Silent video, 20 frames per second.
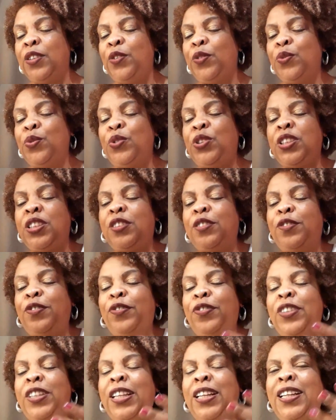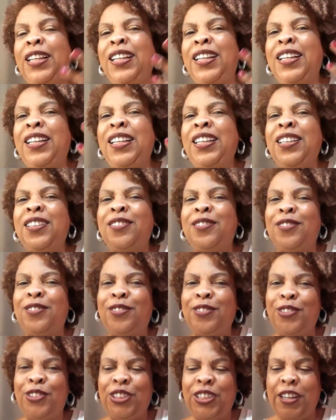num desfile
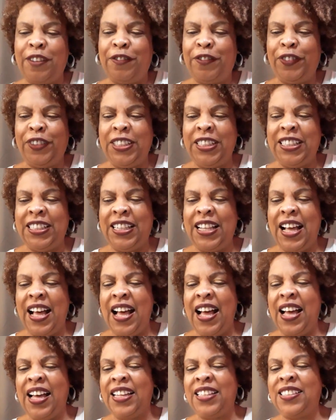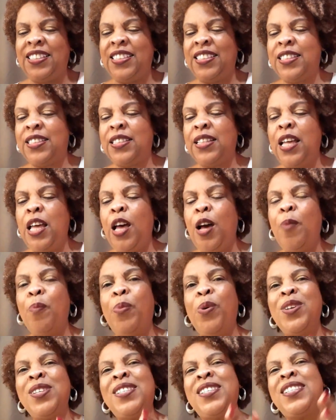lindo de afinidades,
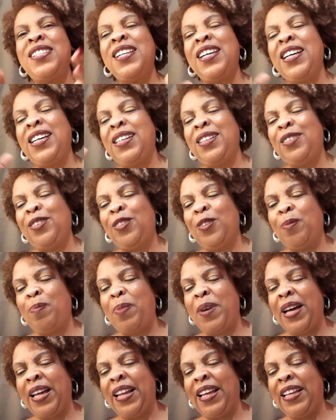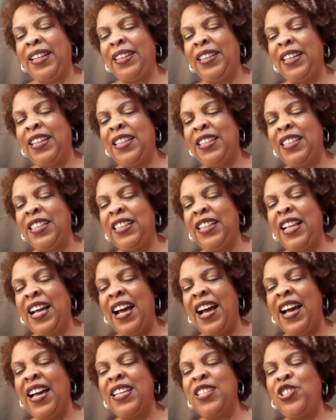posando para a
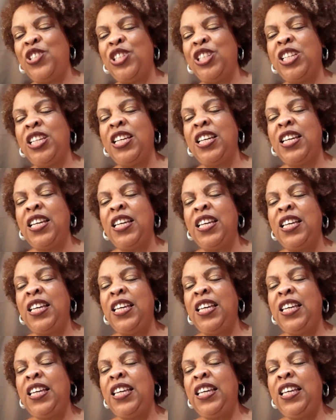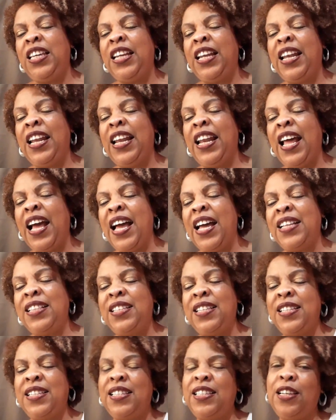eternidade e na
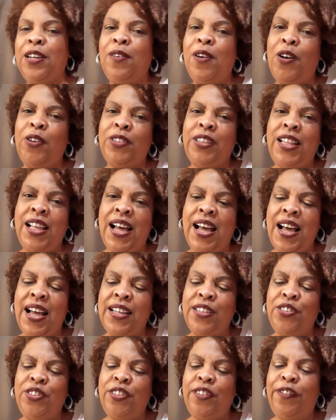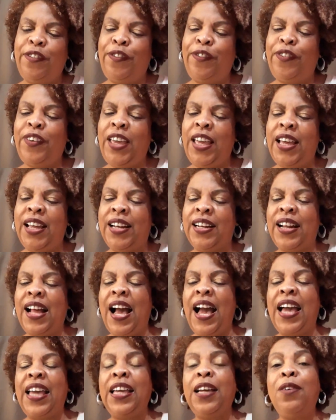desigualdade ver
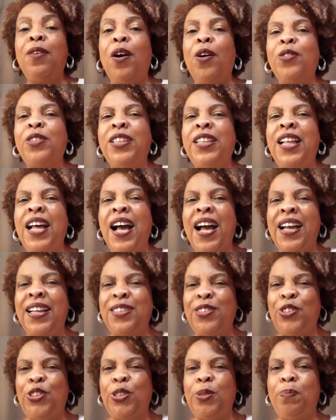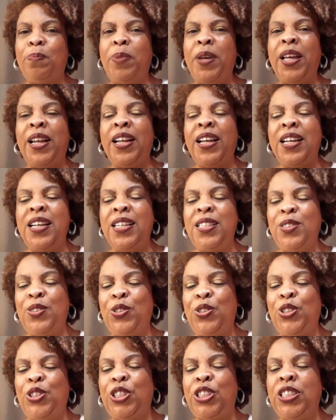a igualdade
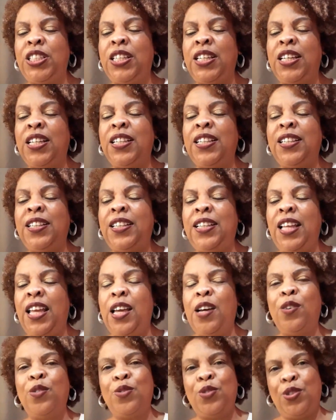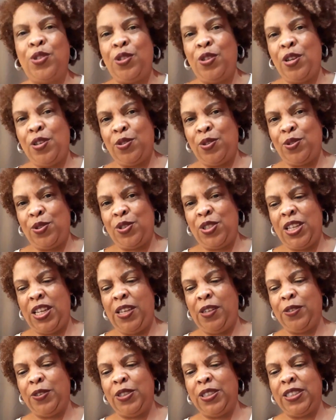perante Deus nosso
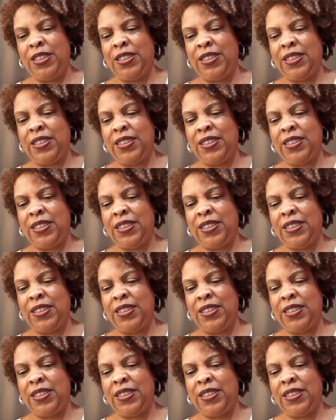Senhor,